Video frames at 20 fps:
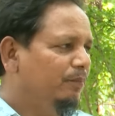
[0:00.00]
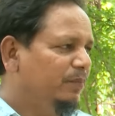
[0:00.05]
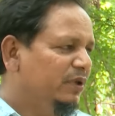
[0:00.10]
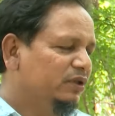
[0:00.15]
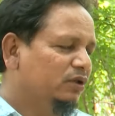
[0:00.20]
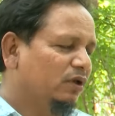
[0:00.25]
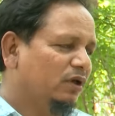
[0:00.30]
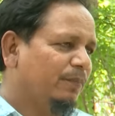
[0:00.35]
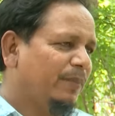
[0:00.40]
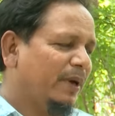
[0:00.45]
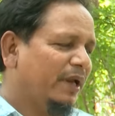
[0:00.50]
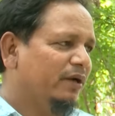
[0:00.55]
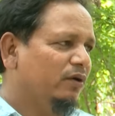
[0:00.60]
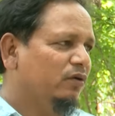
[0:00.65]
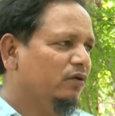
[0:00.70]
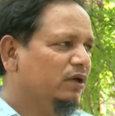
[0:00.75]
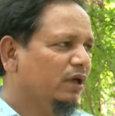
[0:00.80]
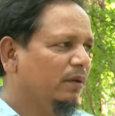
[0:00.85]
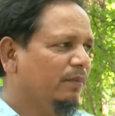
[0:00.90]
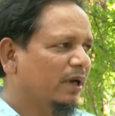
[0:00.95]
ভিতরে পানি
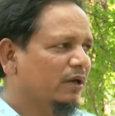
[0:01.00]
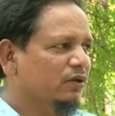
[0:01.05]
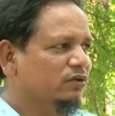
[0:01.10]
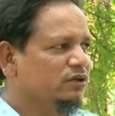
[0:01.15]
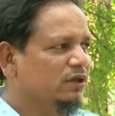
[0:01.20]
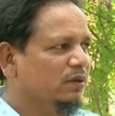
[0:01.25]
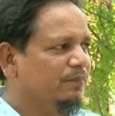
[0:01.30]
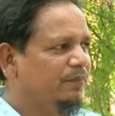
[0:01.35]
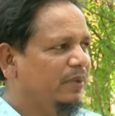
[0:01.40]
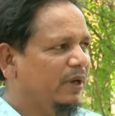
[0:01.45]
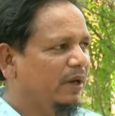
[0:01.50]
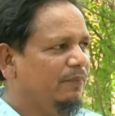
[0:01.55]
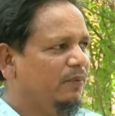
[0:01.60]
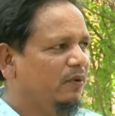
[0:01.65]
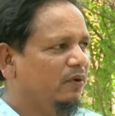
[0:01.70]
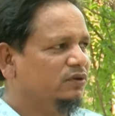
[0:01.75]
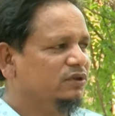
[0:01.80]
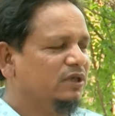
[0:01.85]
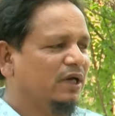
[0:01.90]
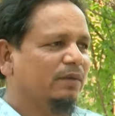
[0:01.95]
ঢুকে মানুষের
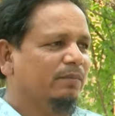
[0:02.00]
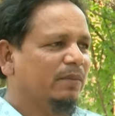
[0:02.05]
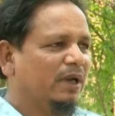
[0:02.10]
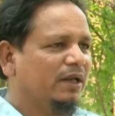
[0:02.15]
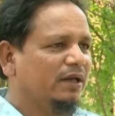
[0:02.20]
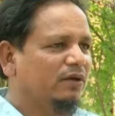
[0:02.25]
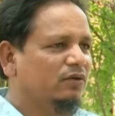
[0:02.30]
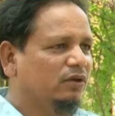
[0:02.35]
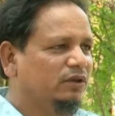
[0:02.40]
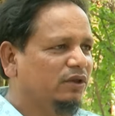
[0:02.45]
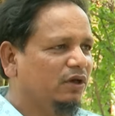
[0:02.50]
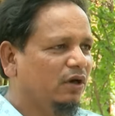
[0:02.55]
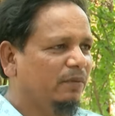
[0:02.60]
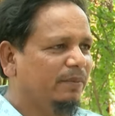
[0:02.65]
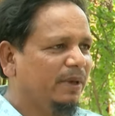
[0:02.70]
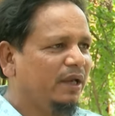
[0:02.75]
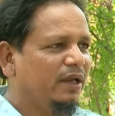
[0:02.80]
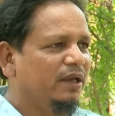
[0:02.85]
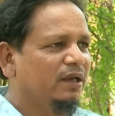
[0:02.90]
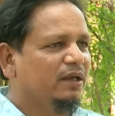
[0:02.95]
ব্যাপক জানমালের ক্ষতি হবে